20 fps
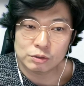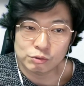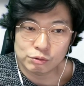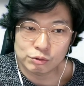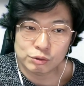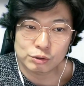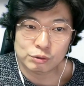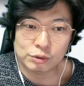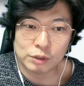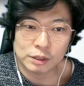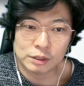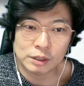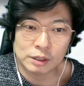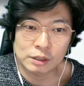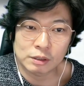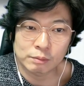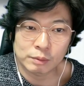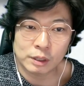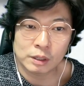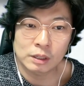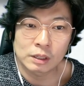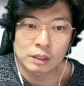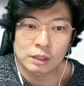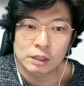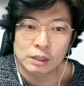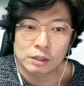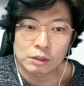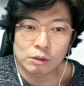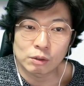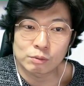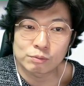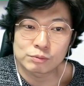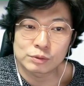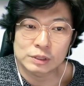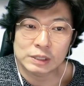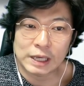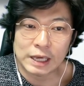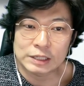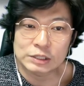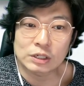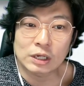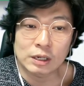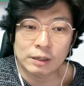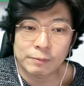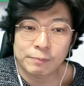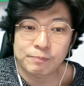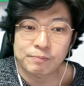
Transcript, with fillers: 누르시고 난 다음에 여러분들 계좌,